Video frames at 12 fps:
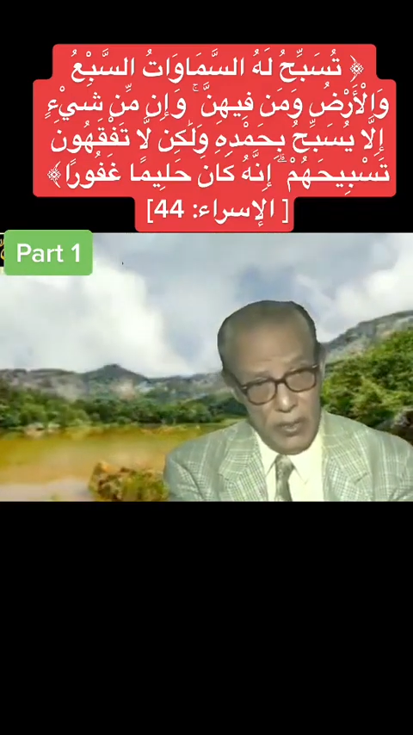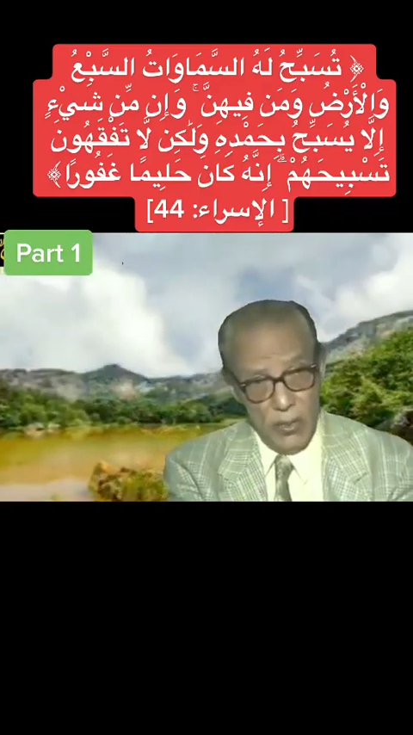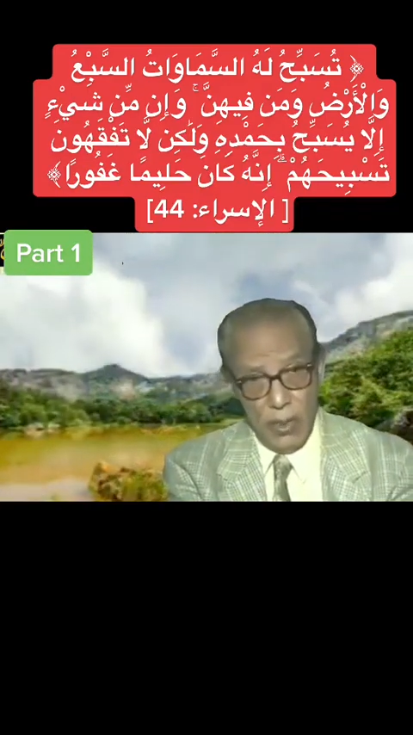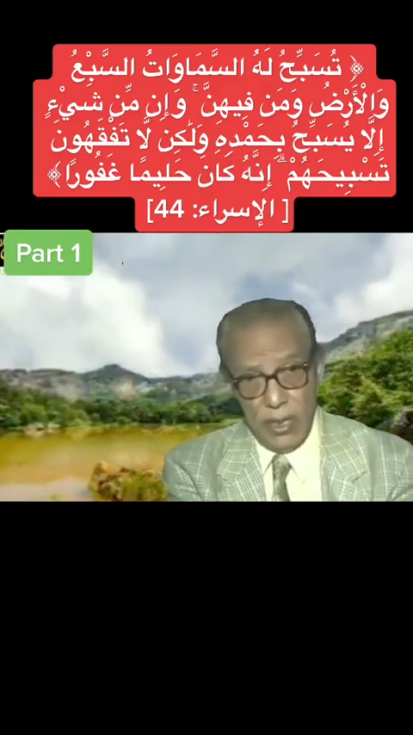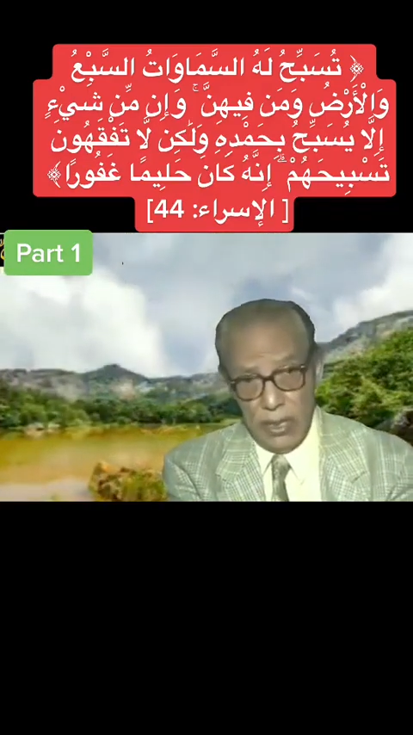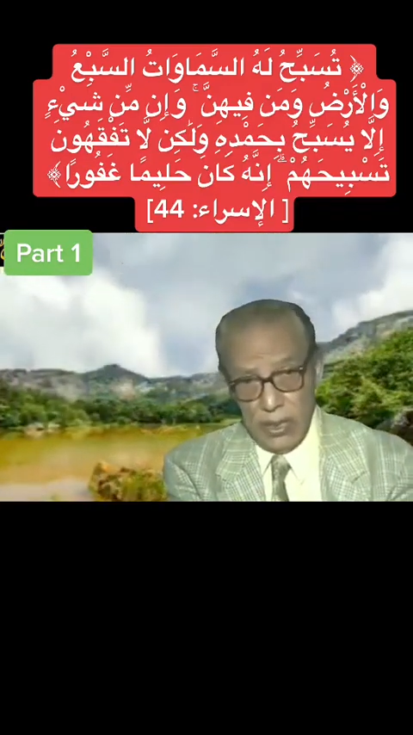
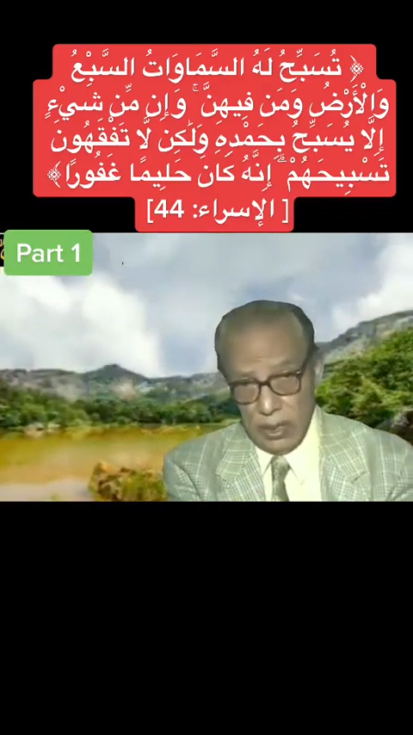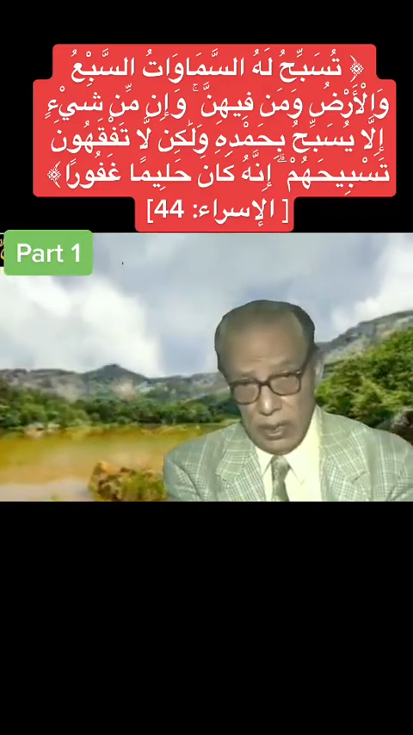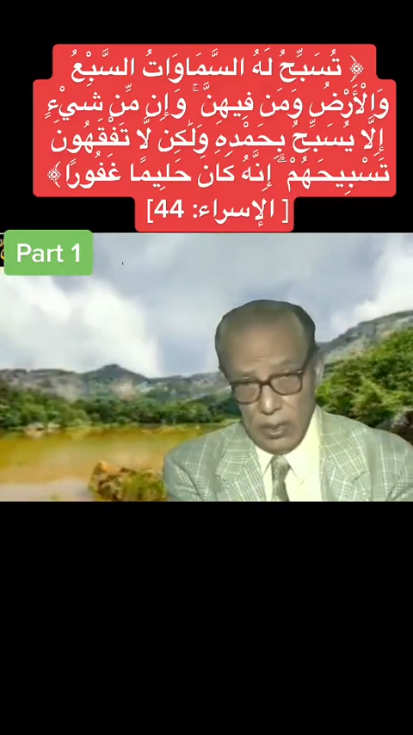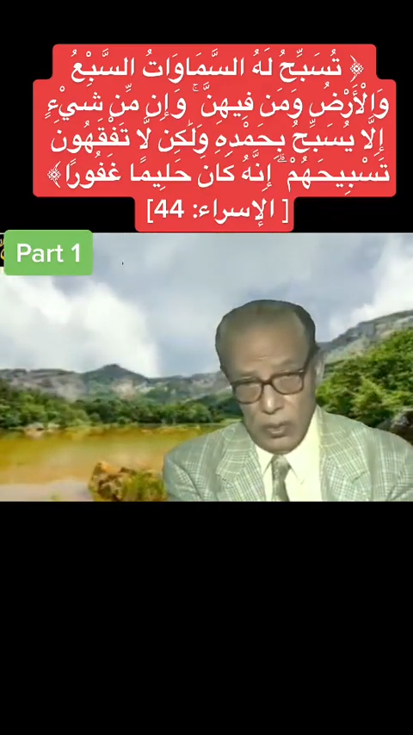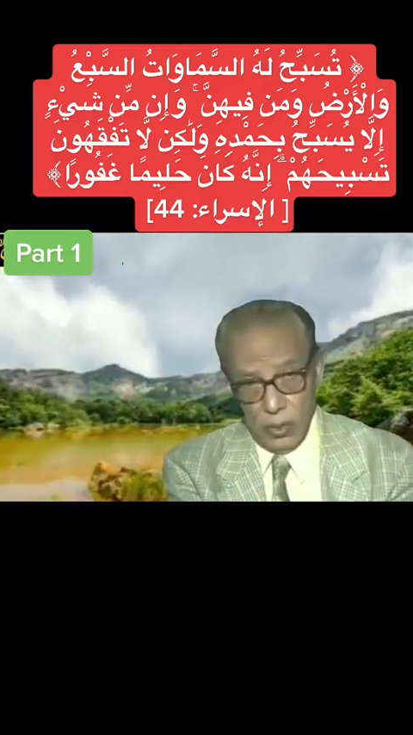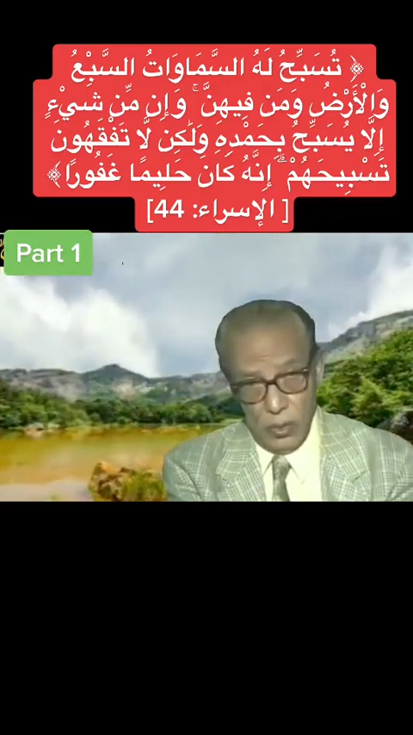ولا
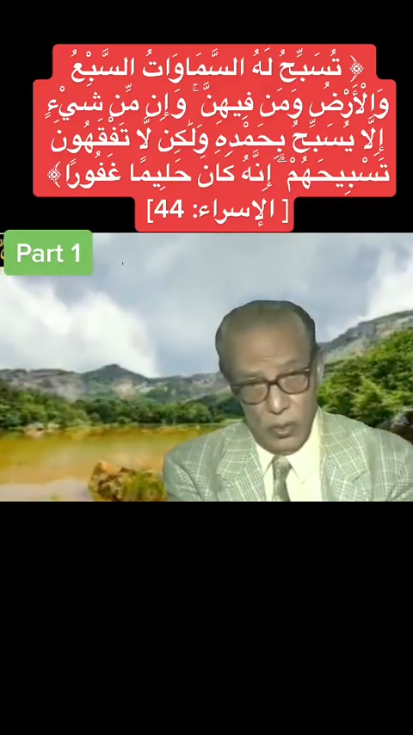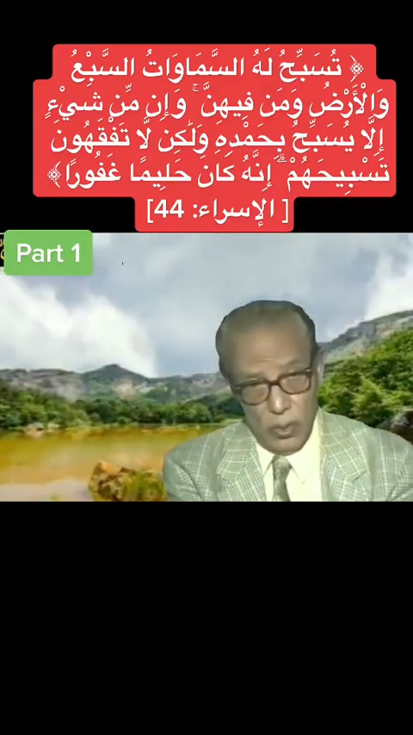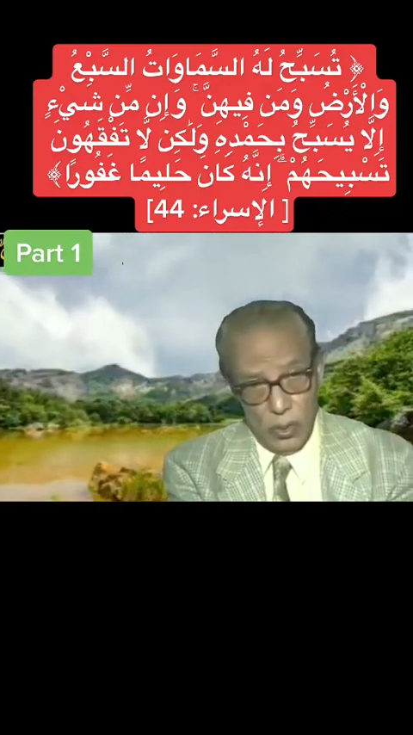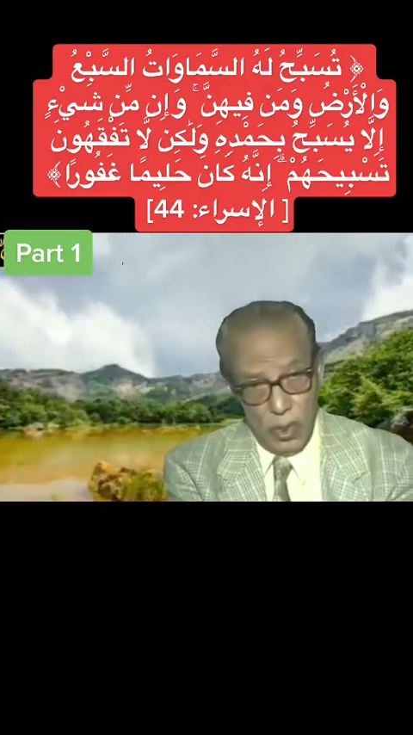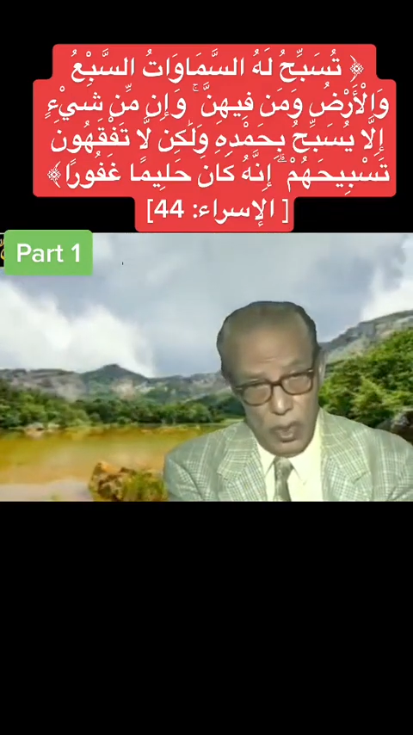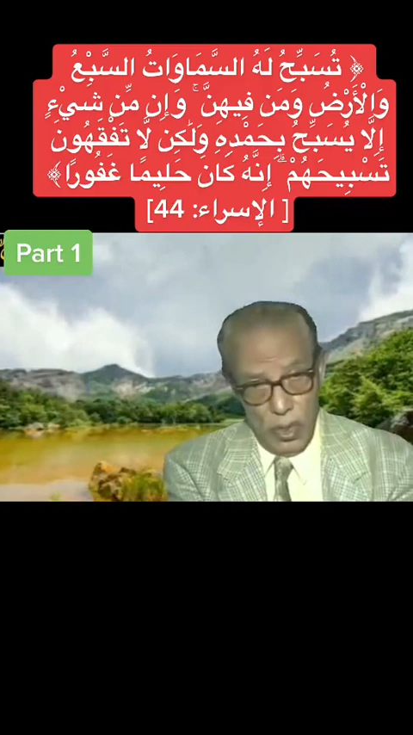حكاية
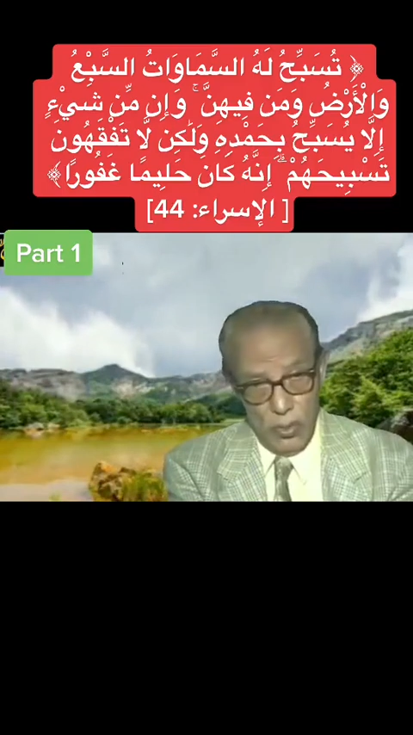طيور